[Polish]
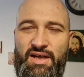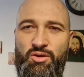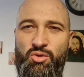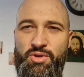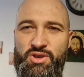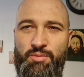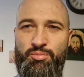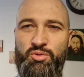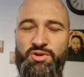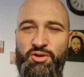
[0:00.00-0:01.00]
rano być na
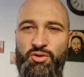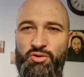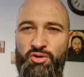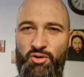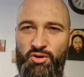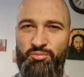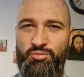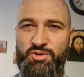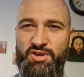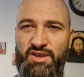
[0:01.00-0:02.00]
punkcie kontrolnym.
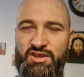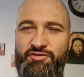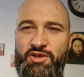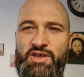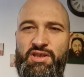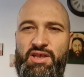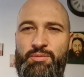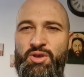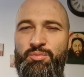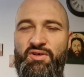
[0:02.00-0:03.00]
Później, jak
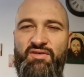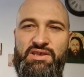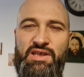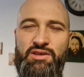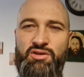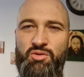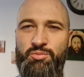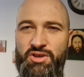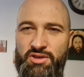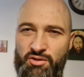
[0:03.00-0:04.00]
zwierzęta przeprowadzani są przez te